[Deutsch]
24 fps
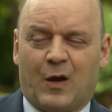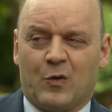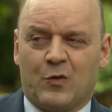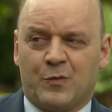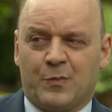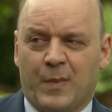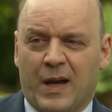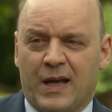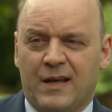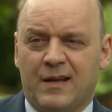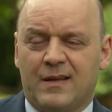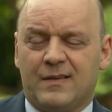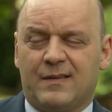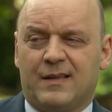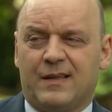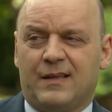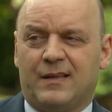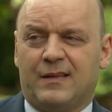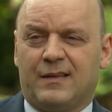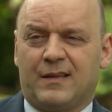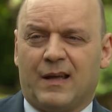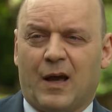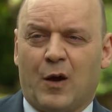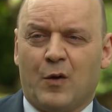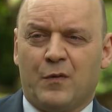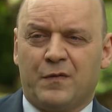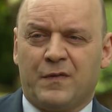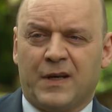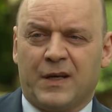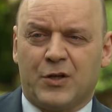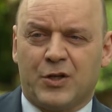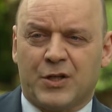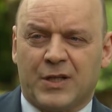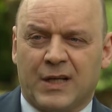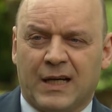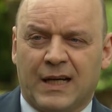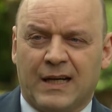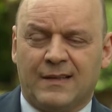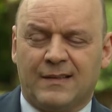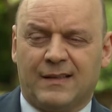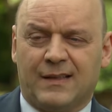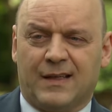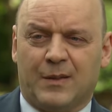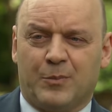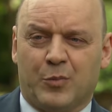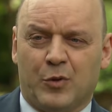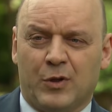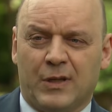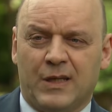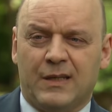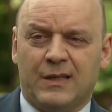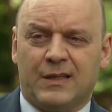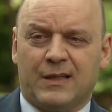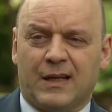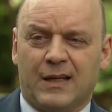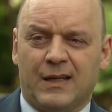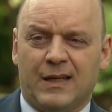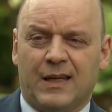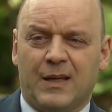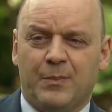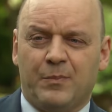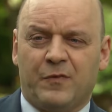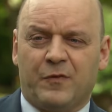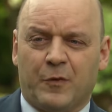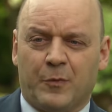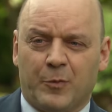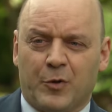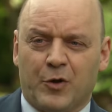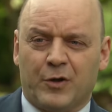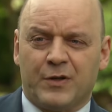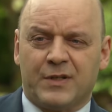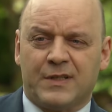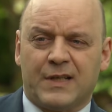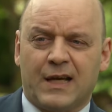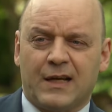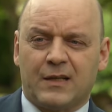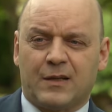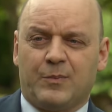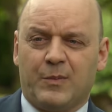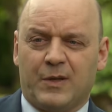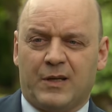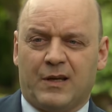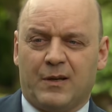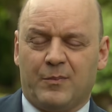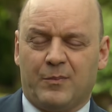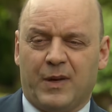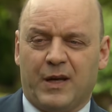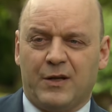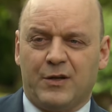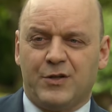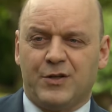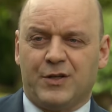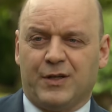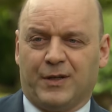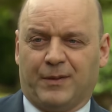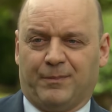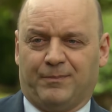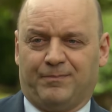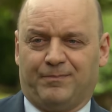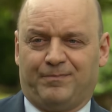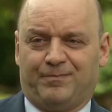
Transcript: Aus meiner Sicht auf der Straße. Der Politiker lebt vom Kontakt mit den Menschen.